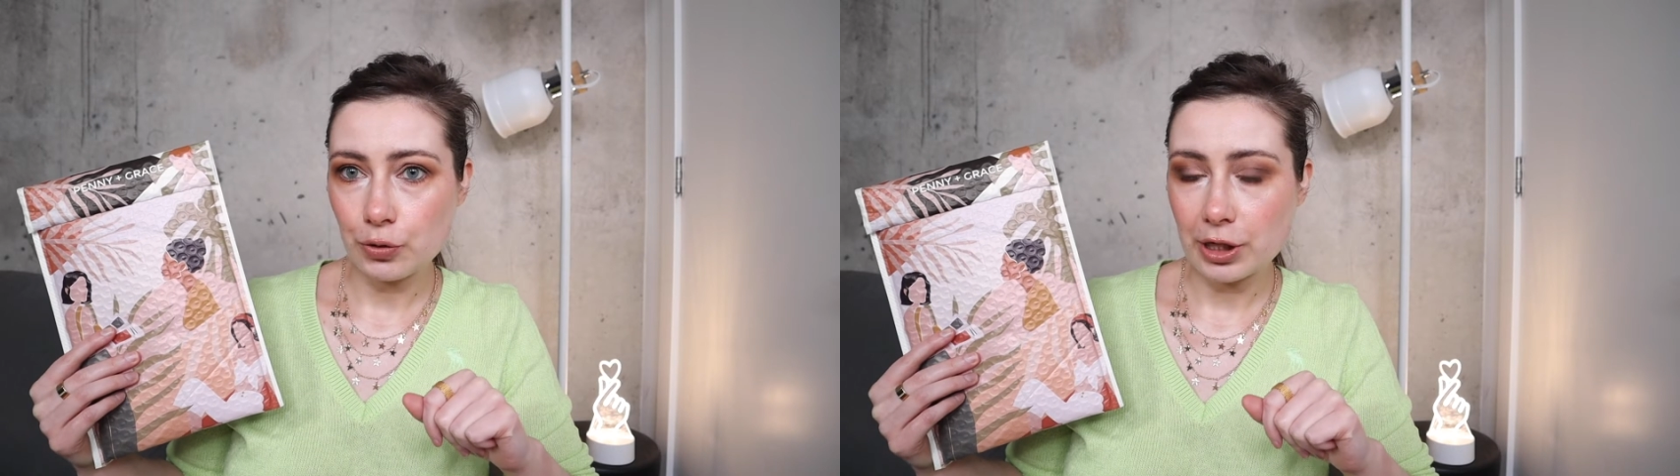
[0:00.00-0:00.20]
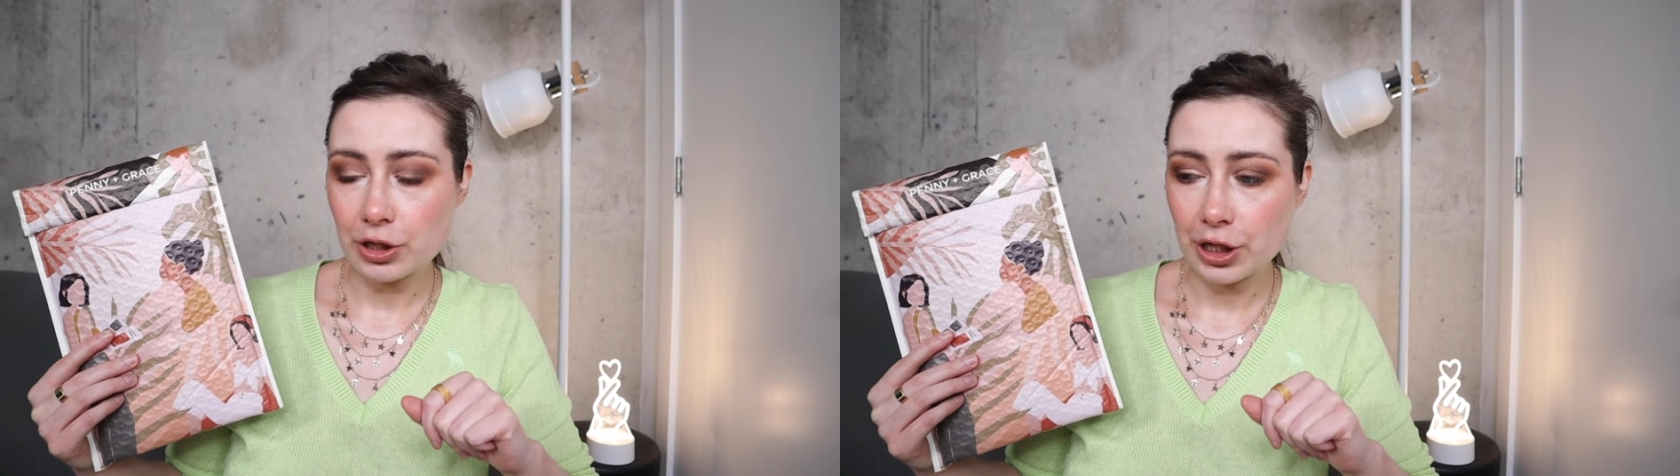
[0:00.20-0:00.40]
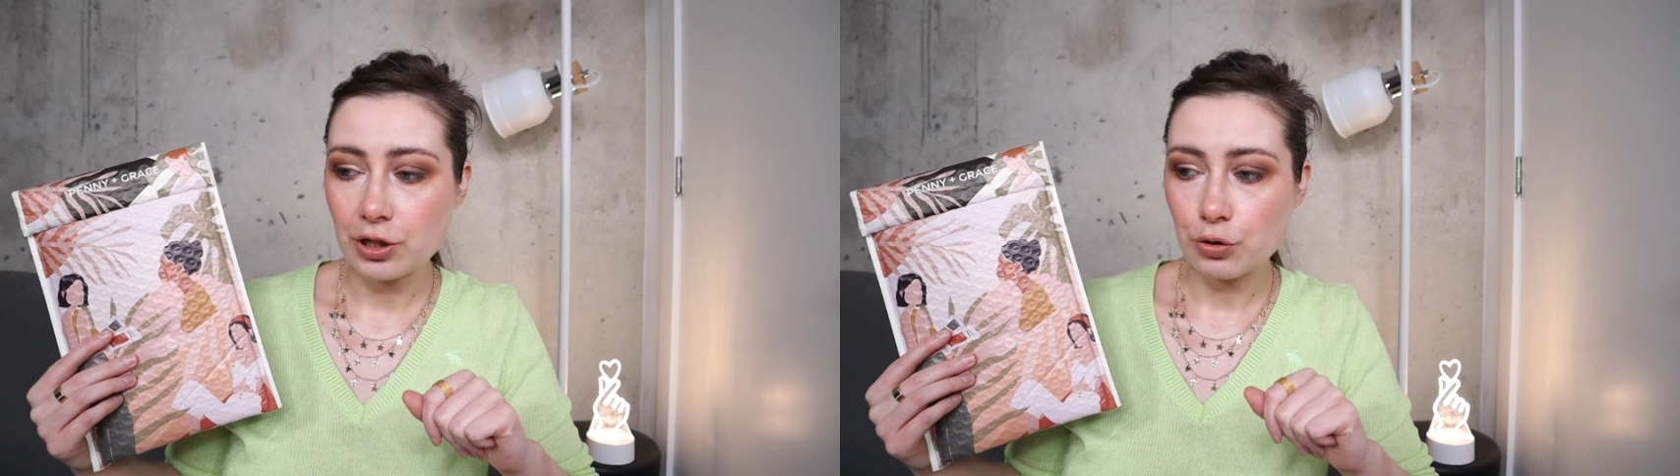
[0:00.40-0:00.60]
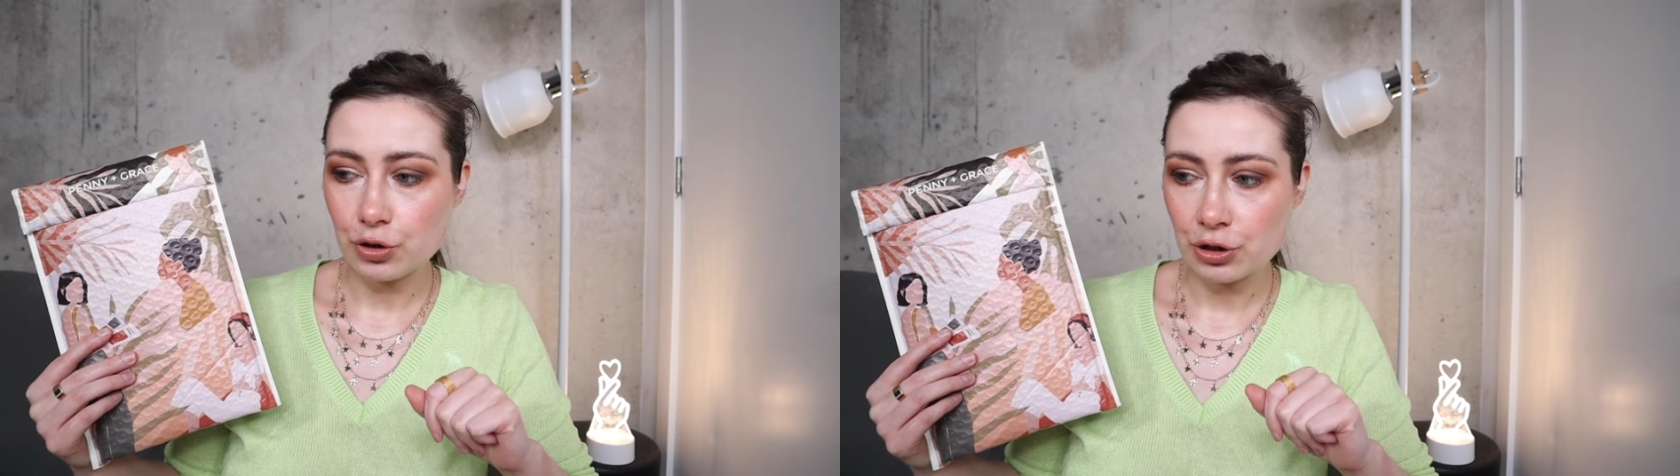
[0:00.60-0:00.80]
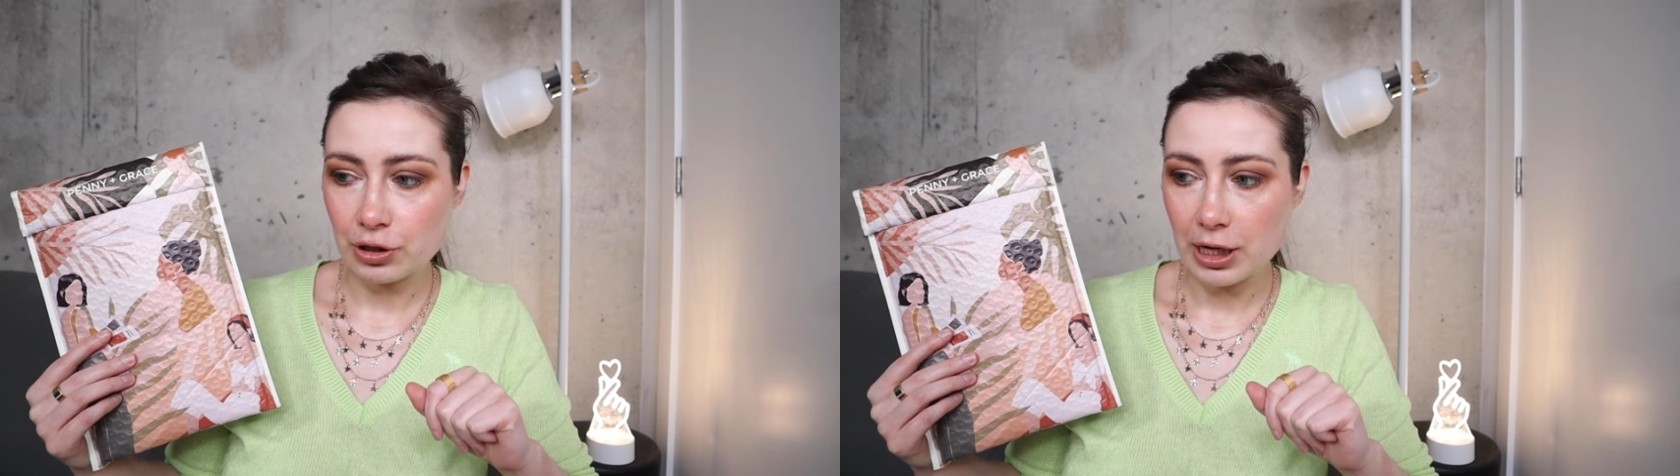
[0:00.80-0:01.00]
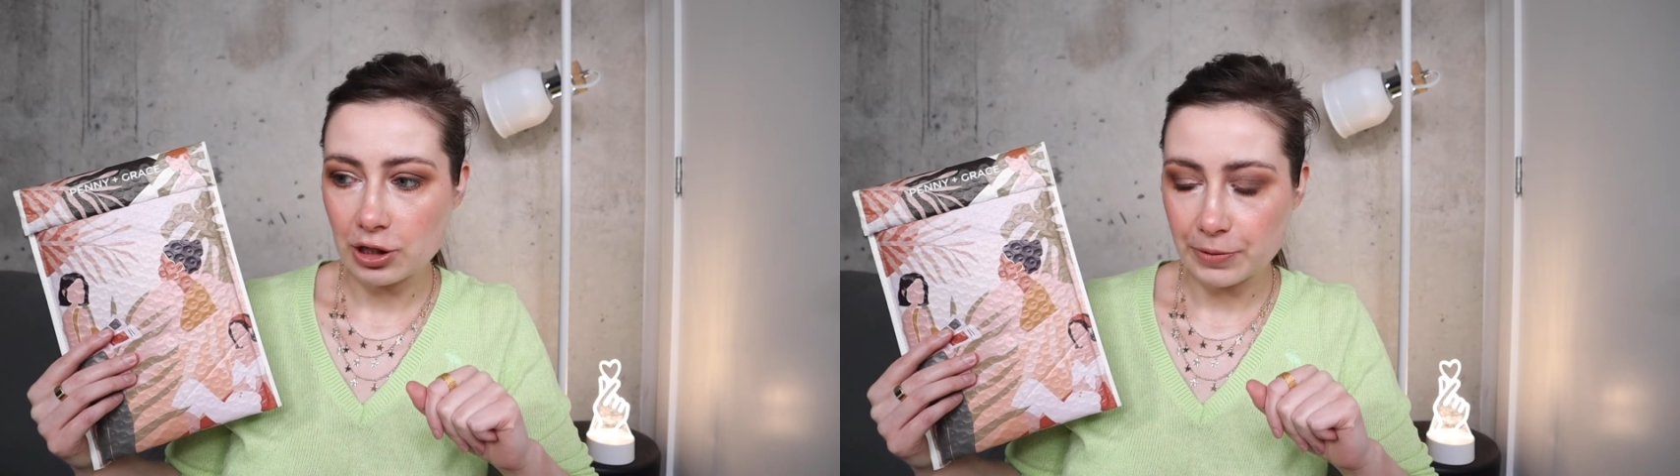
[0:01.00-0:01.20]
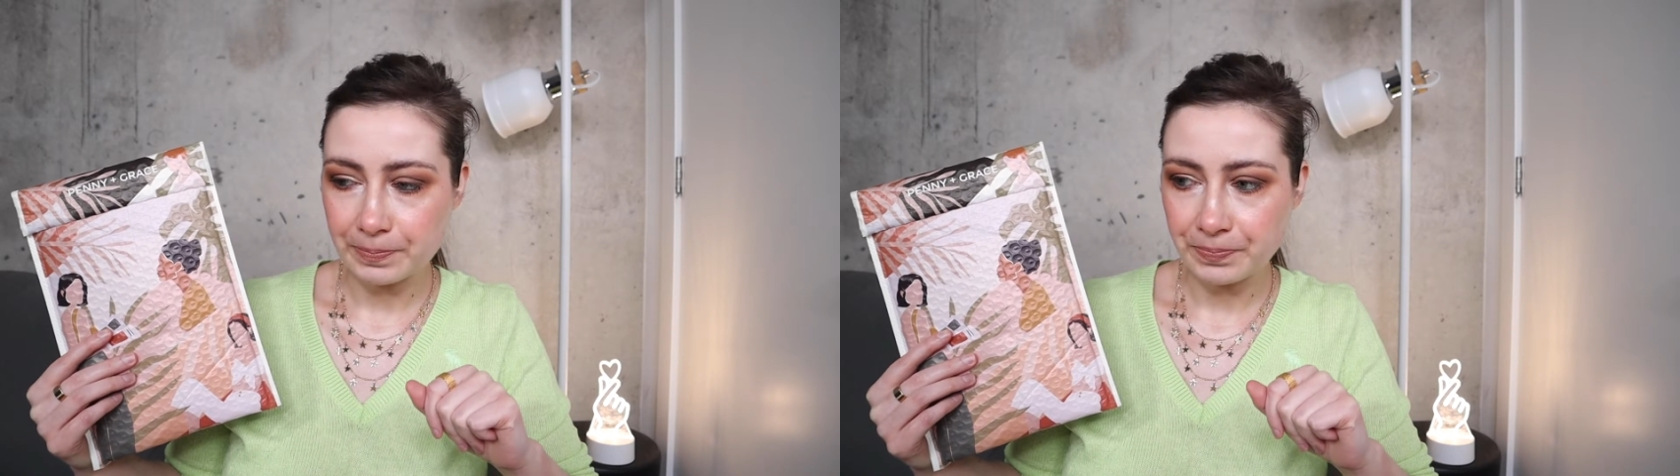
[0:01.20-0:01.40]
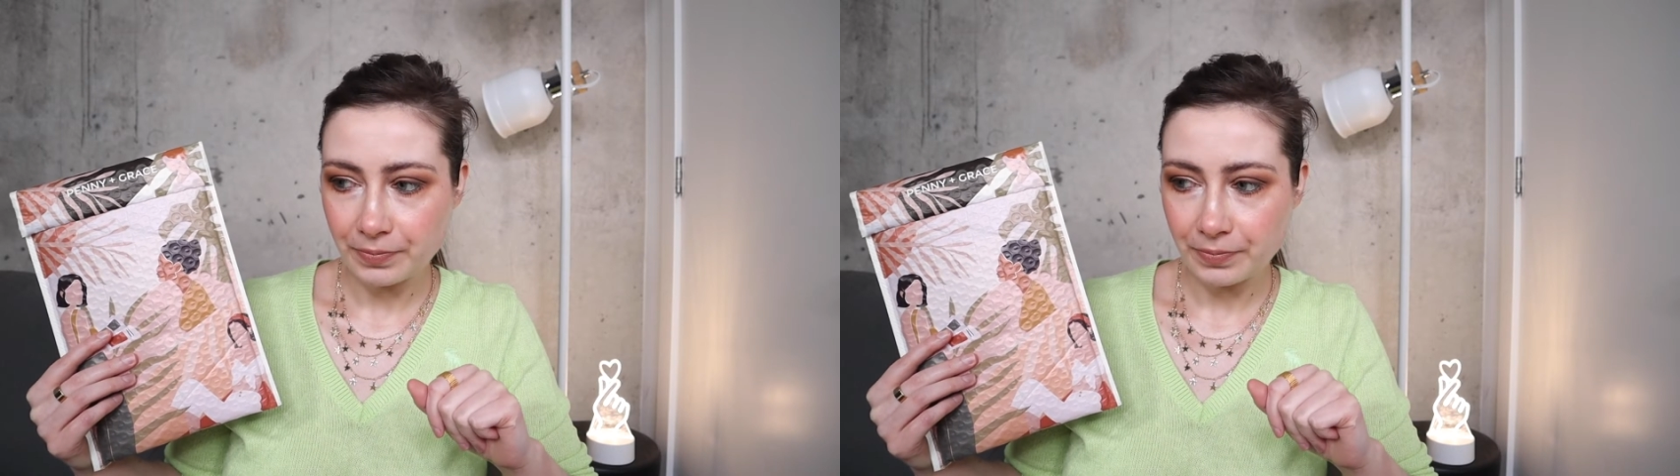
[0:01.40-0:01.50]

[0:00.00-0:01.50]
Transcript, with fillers: украшения точно так же